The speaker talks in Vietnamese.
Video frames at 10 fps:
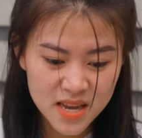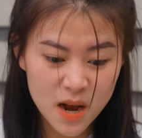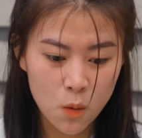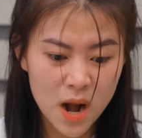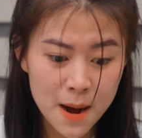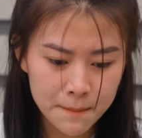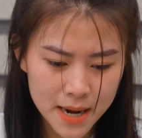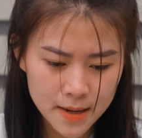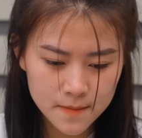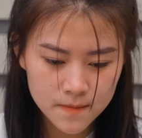Hiểu lầm
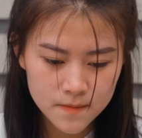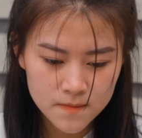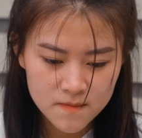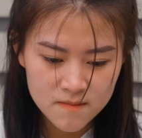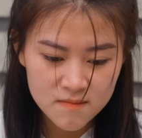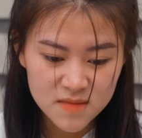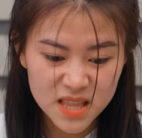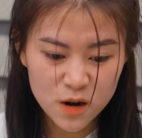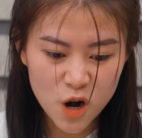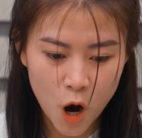á
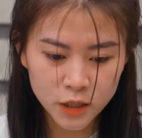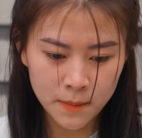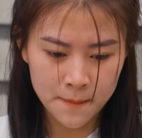Tao nói cho